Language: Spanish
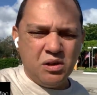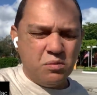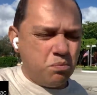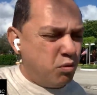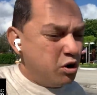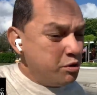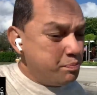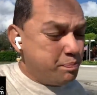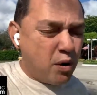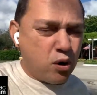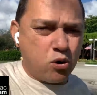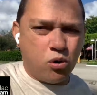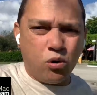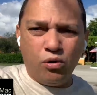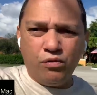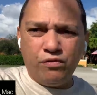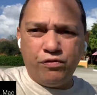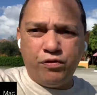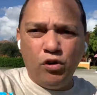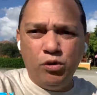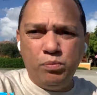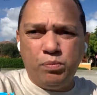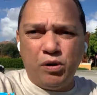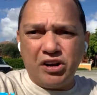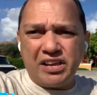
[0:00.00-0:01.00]
muy poco.
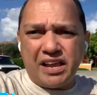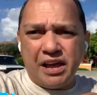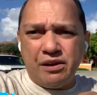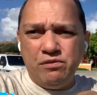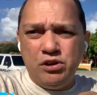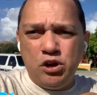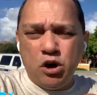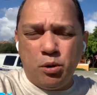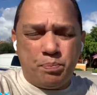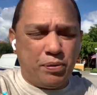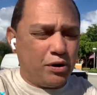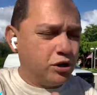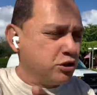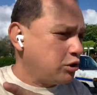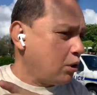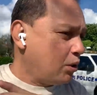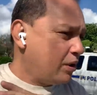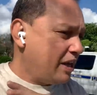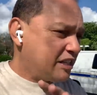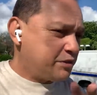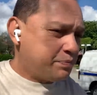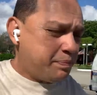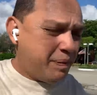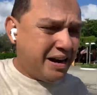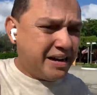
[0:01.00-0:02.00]
Fútbol que vio por
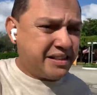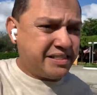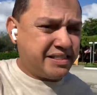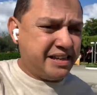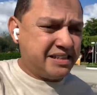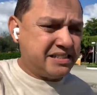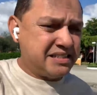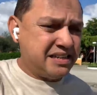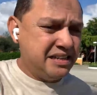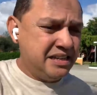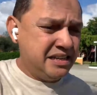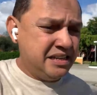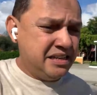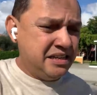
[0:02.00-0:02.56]
todas partes